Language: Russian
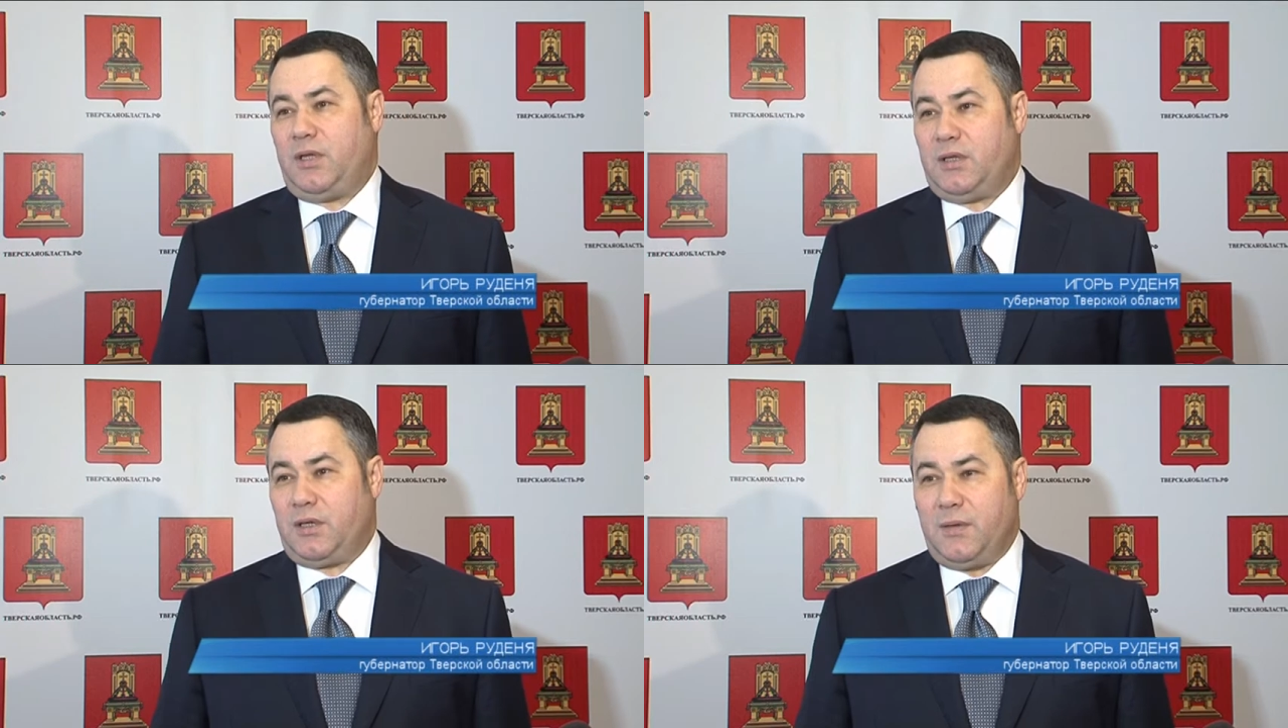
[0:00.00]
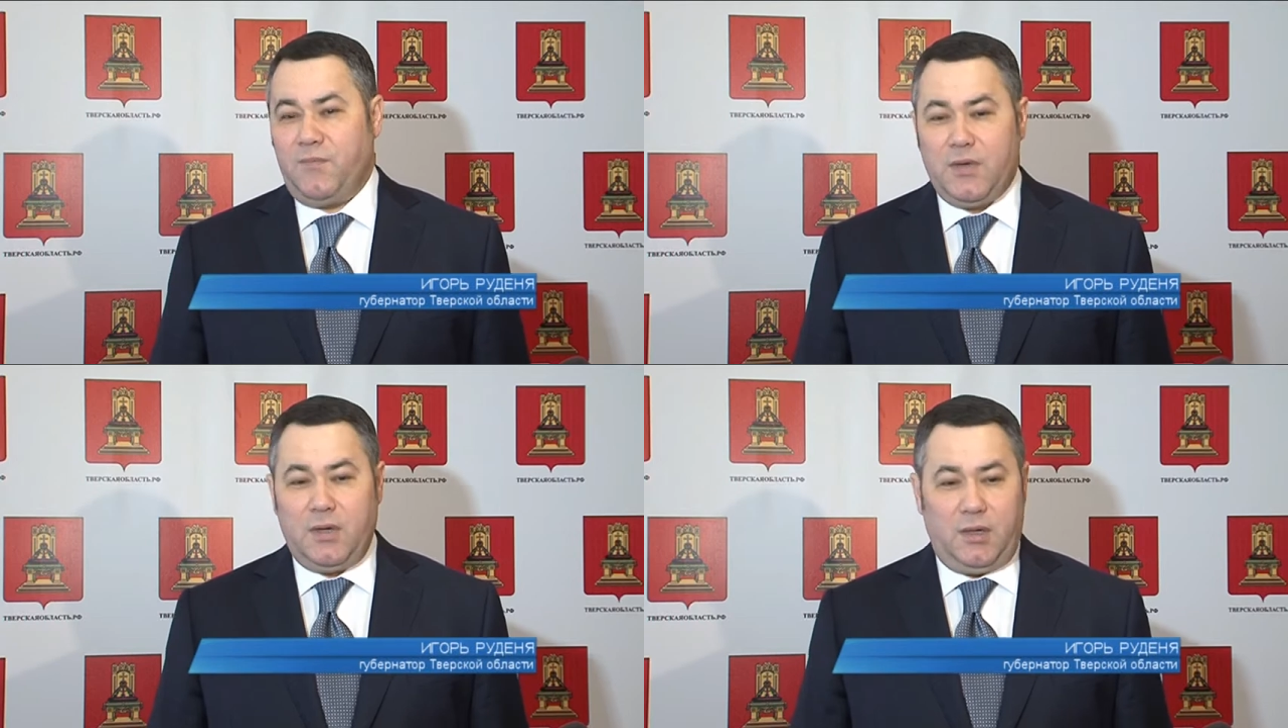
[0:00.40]
так сказать,
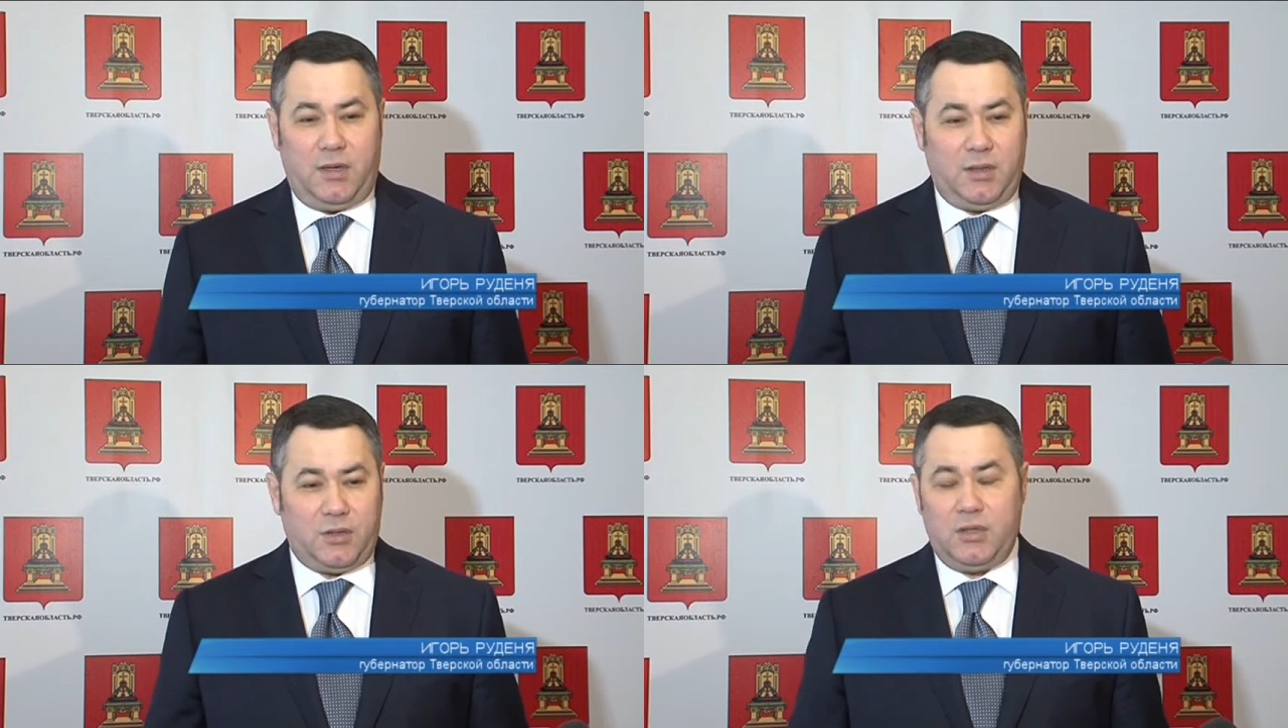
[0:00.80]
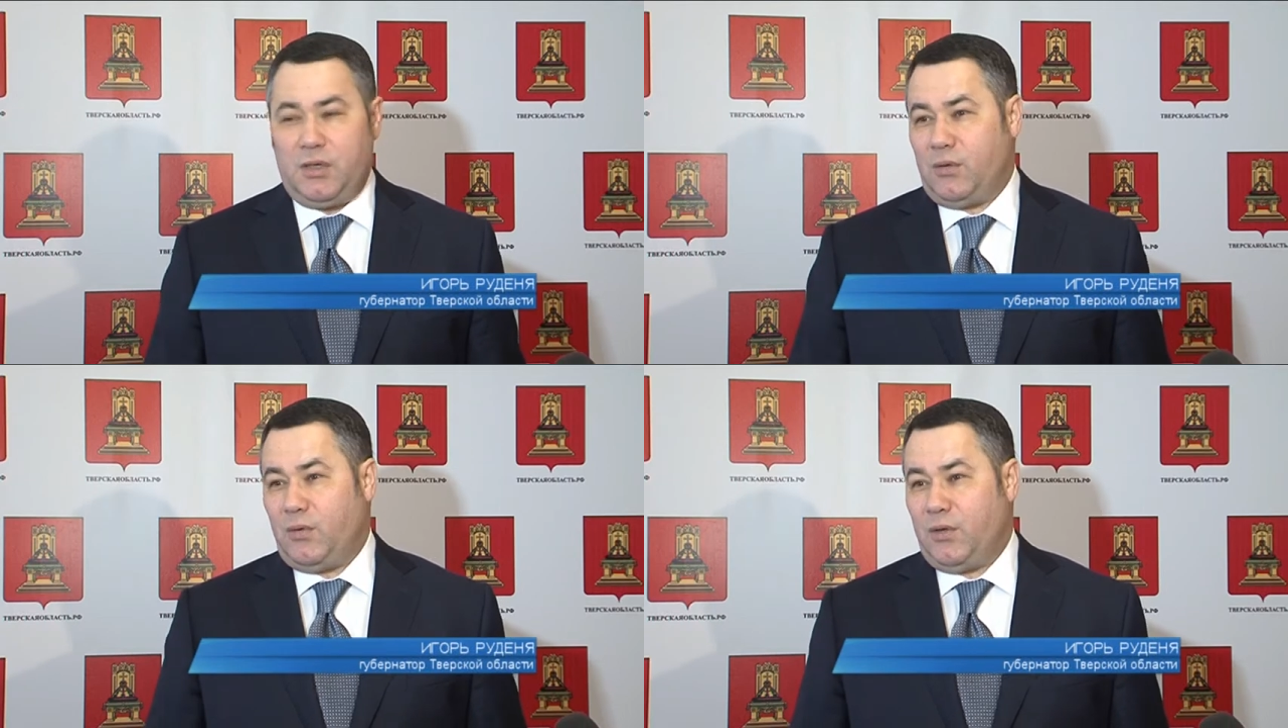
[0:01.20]
наш
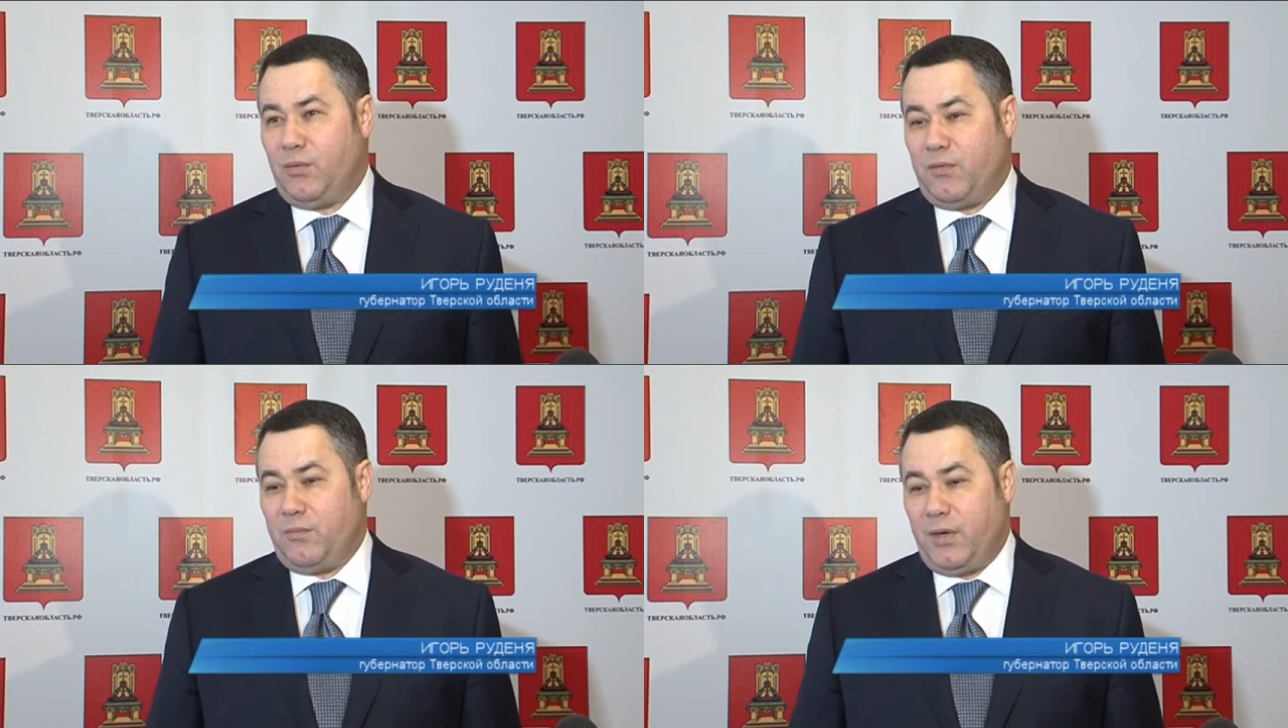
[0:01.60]
интеллектуальный уровень.